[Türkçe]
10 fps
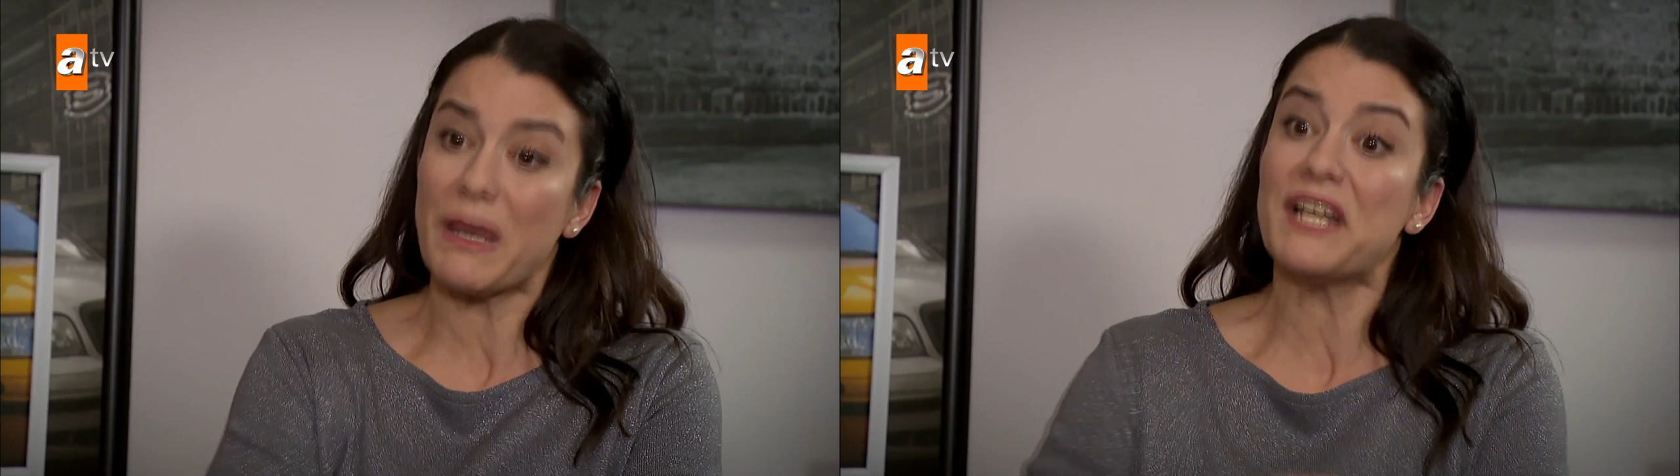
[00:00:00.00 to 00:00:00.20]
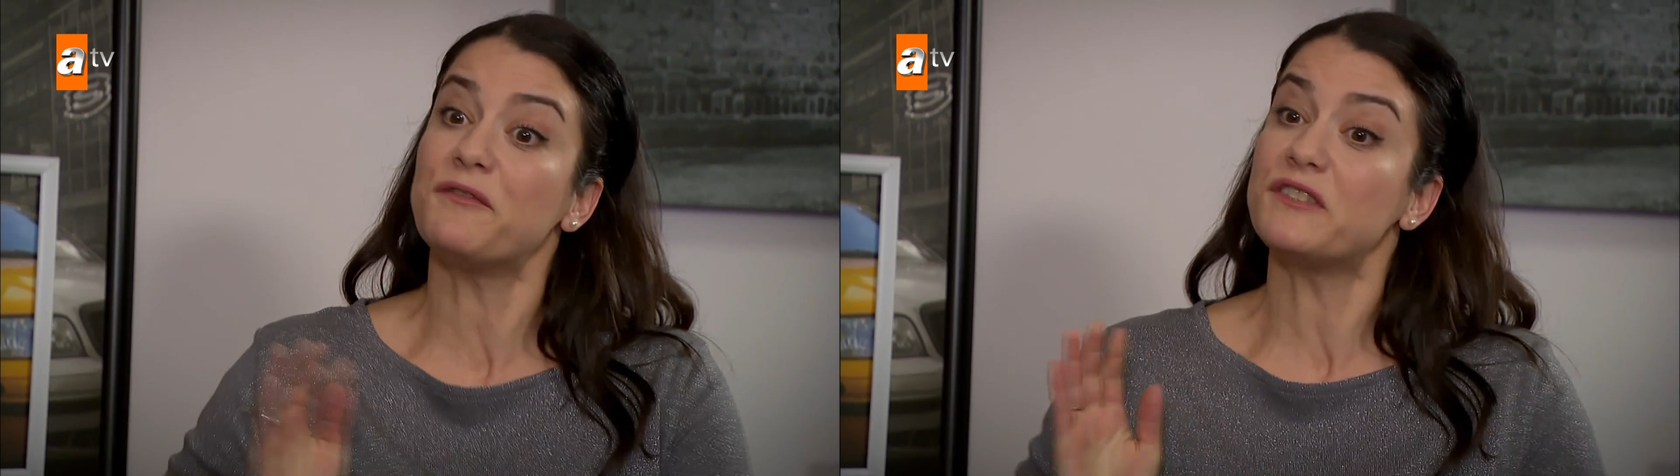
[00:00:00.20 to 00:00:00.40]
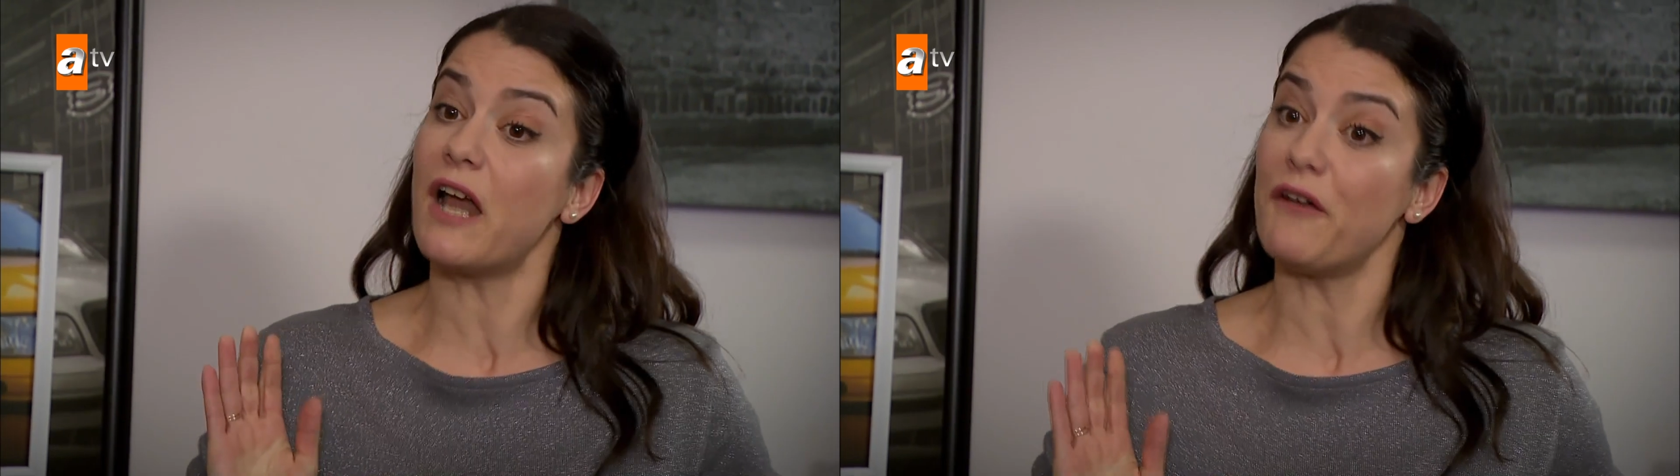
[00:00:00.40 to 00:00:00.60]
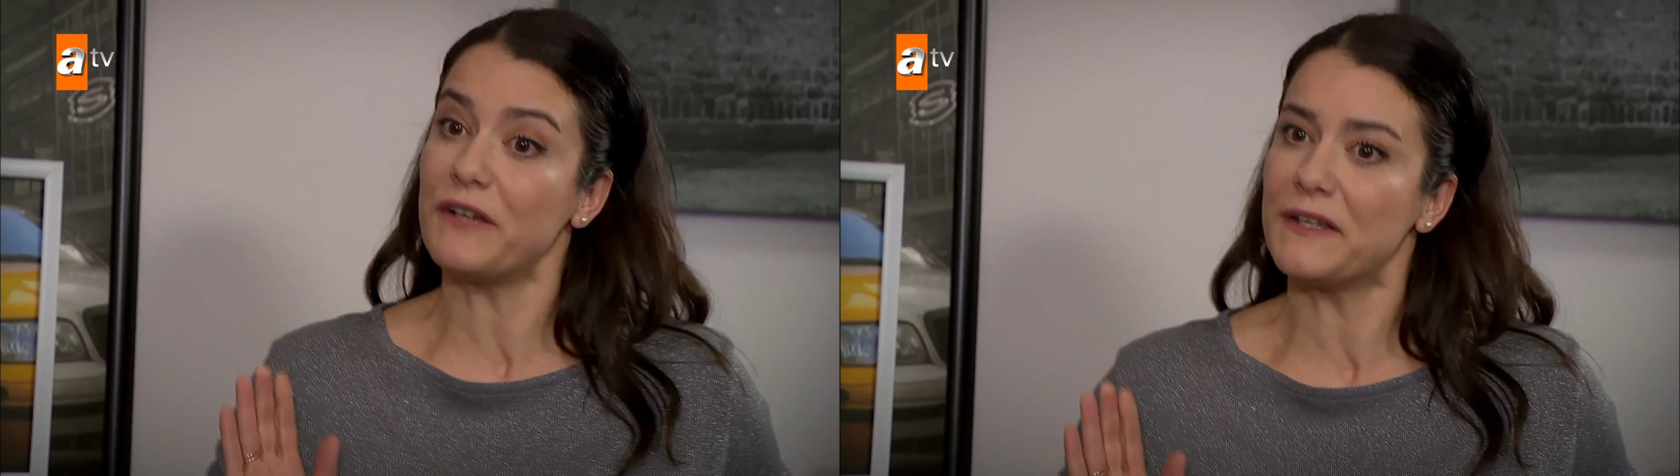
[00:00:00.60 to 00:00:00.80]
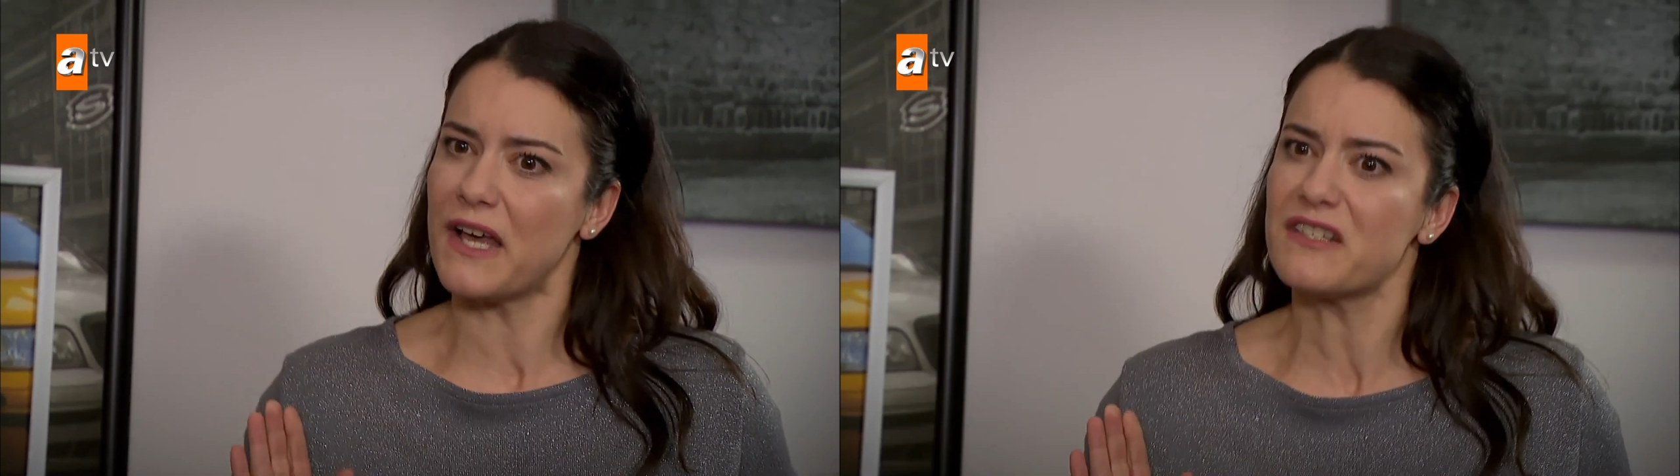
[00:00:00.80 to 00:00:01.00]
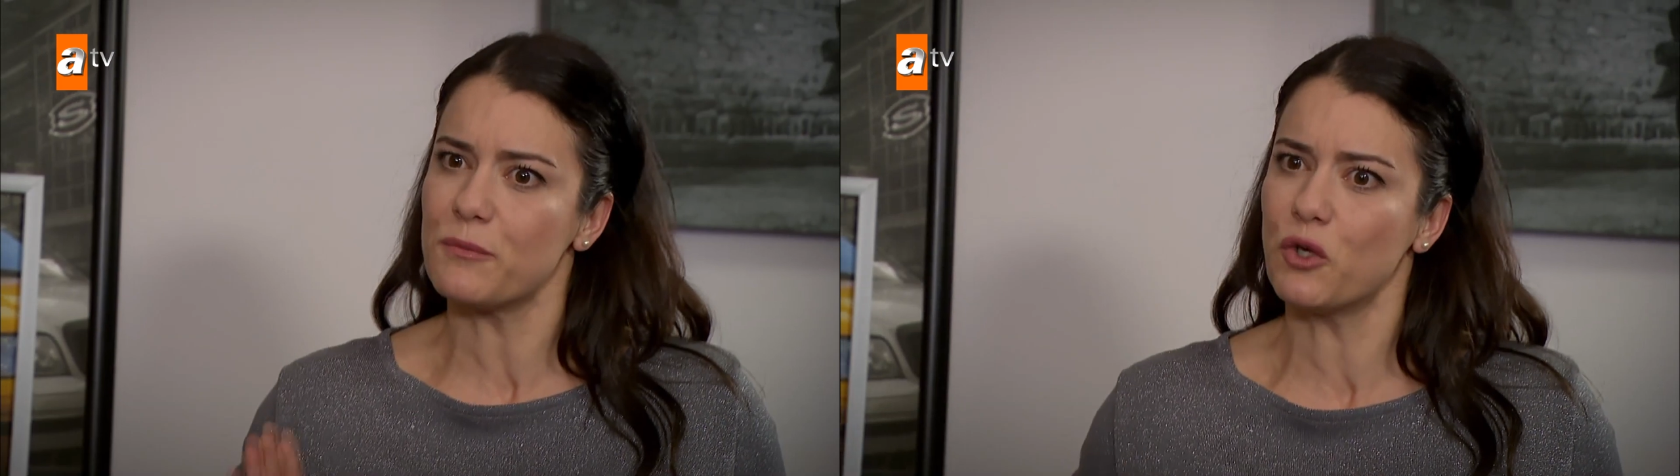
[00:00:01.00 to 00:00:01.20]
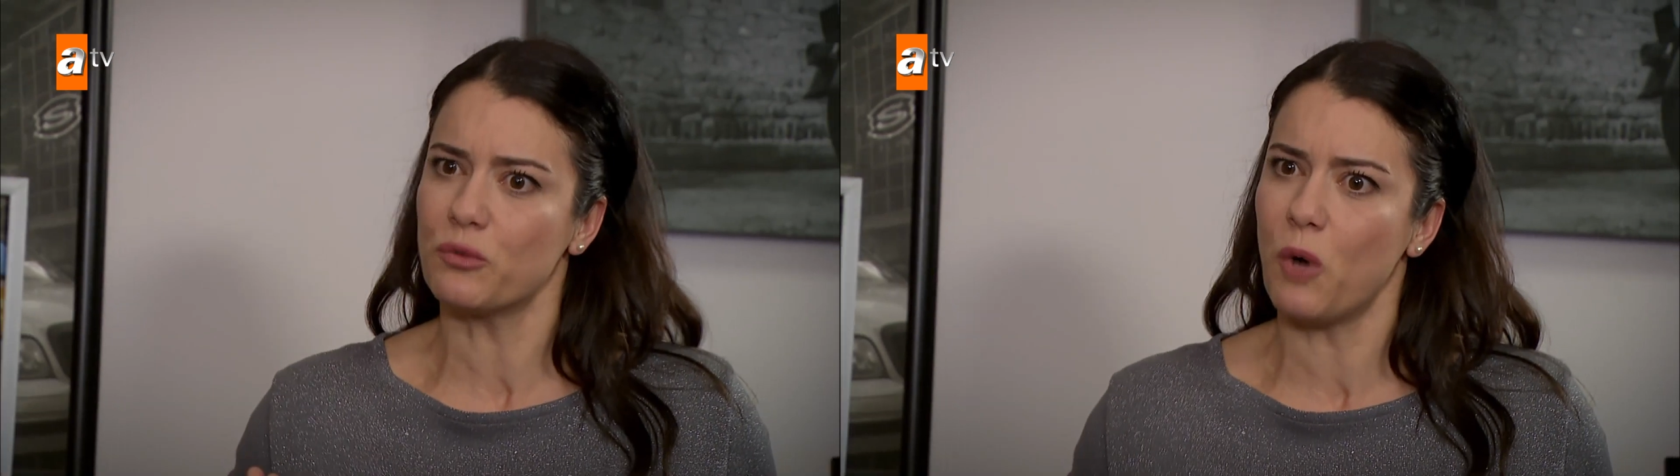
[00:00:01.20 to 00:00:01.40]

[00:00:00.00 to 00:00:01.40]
Ben iftira filan atmıyorum